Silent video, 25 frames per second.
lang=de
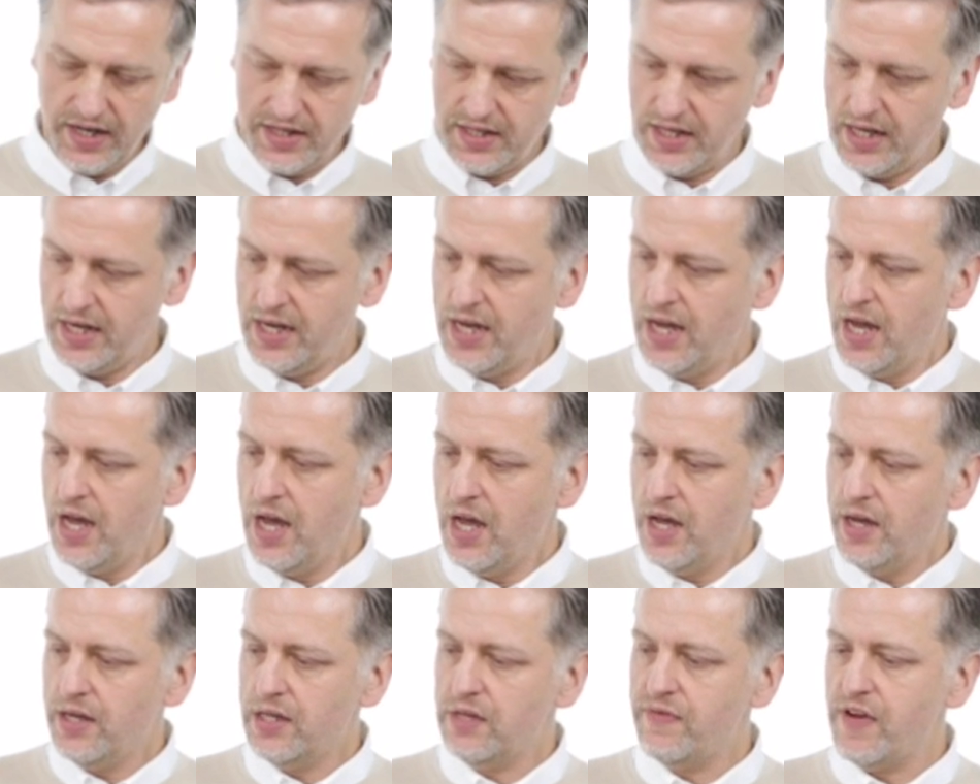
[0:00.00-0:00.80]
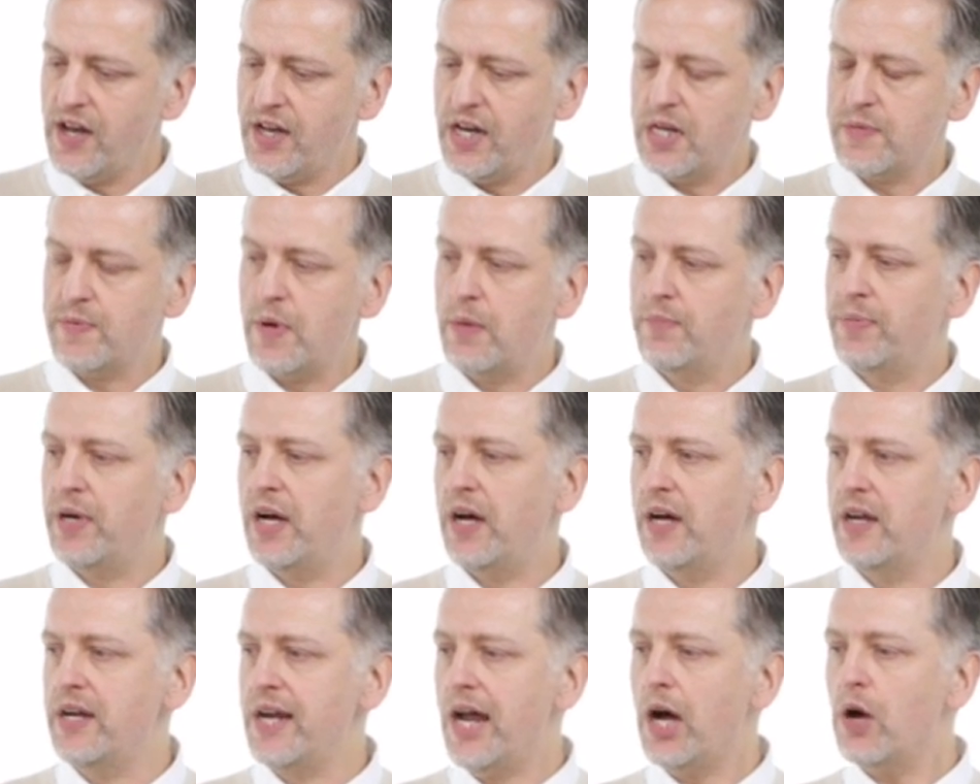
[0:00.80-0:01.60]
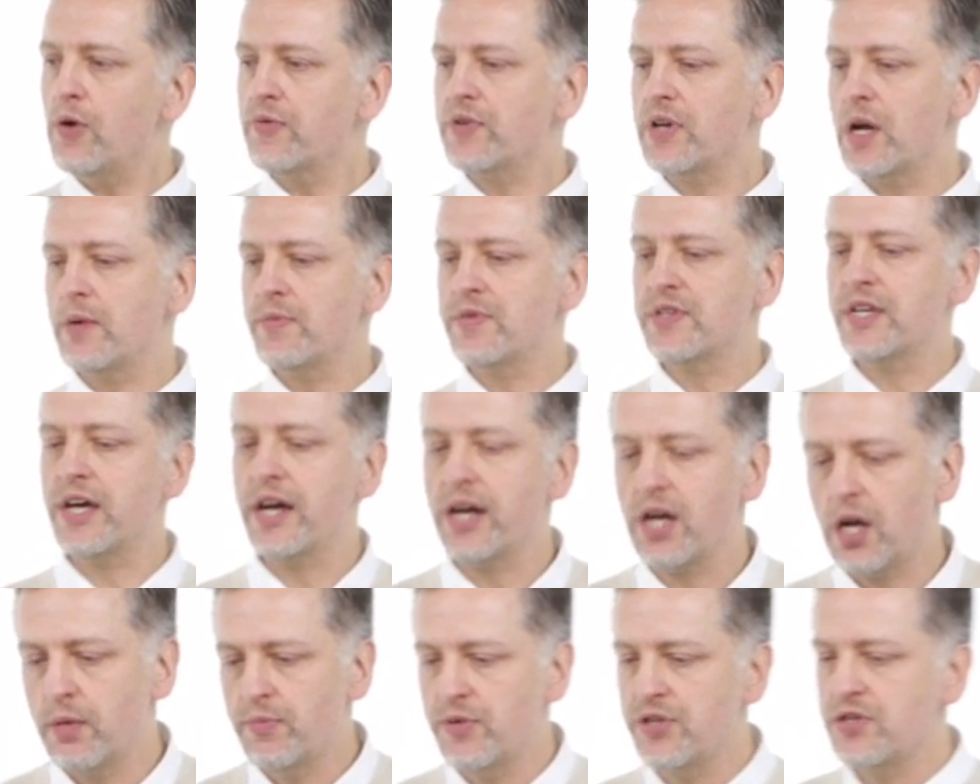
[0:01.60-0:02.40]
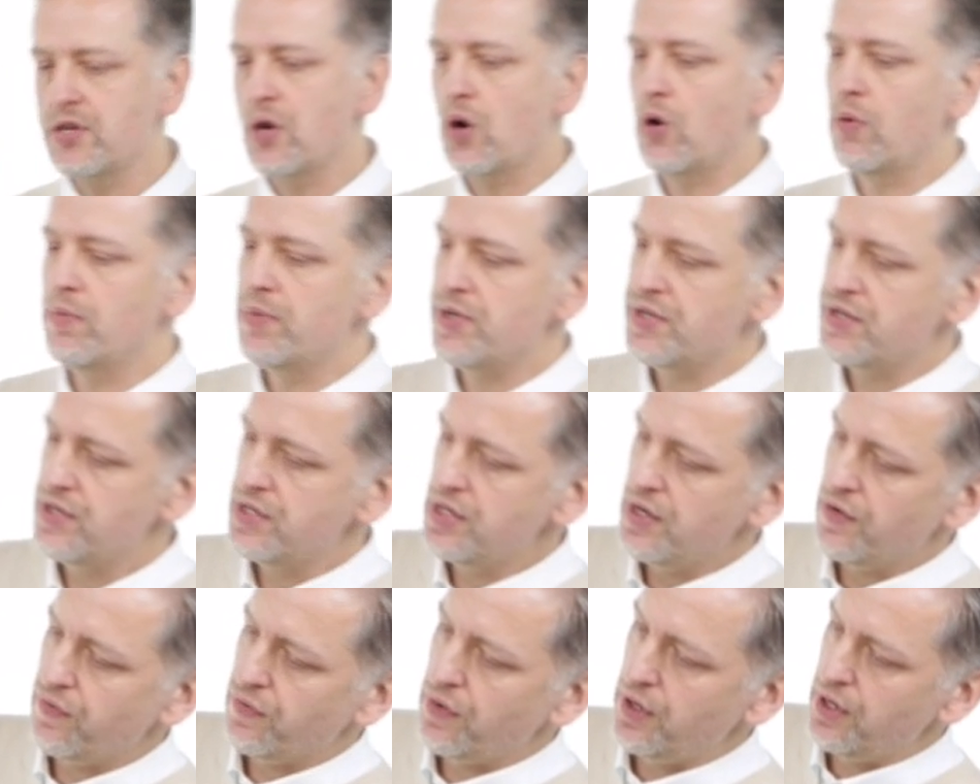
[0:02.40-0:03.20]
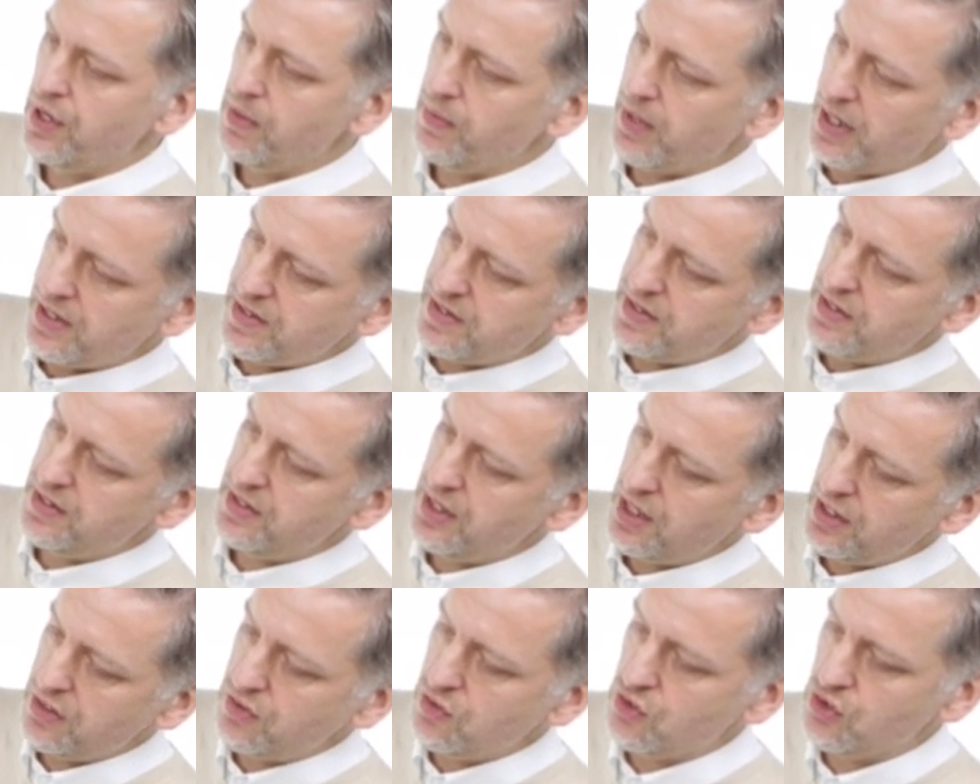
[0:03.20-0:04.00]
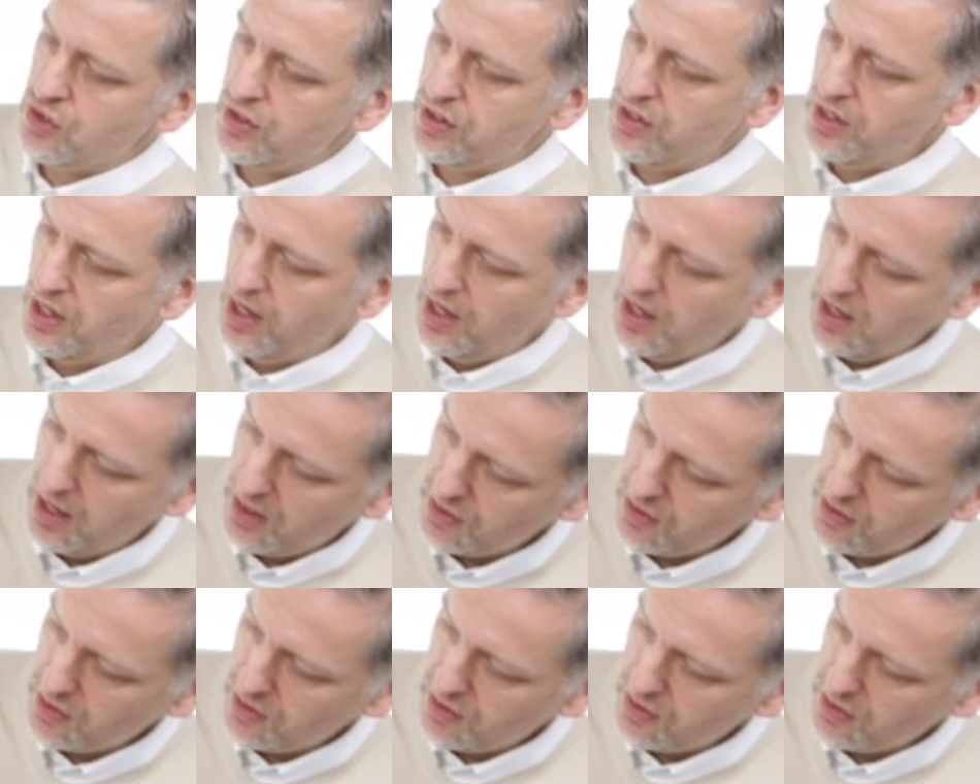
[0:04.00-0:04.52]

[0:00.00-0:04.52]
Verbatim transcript: weiter. Ich werde gleich mal ein paar Nahaufnahmen zeigen, damit Sie auch ein bisschen hier von dem ganzen Technischen